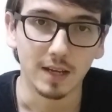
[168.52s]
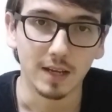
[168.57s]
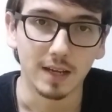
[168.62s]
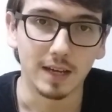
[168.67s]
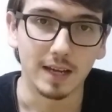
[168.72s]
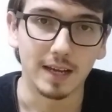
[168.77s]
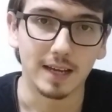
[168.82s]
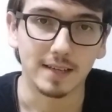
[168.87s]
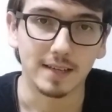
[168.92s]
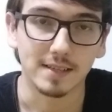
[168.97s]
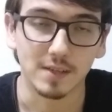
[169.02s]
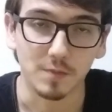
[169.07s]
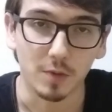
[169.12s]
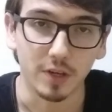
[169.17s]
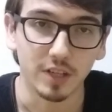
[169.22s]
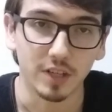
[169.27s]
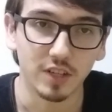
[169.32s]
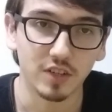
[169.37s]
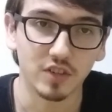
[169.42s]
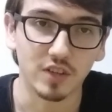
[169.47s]
É, vocês
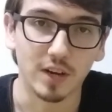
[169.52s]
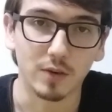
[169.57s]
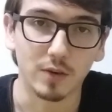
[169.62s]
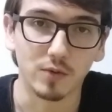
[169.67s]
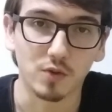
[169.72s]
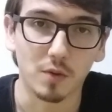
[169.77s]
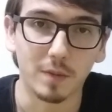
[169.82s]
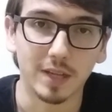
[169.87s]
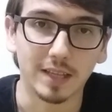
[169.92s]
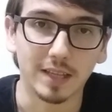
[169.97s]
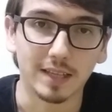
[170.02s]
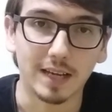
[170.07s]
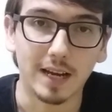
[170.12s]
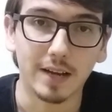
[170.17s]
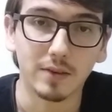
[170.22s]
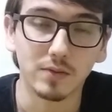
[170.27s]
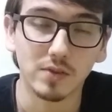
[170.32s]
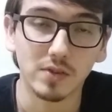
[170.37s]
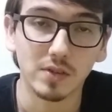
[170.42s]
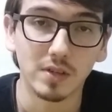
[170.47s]
podem deixar nos
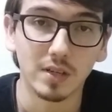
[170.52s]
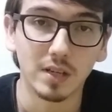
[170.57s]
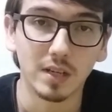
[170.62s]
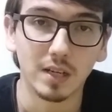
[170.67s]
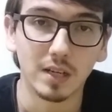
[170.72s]
comentários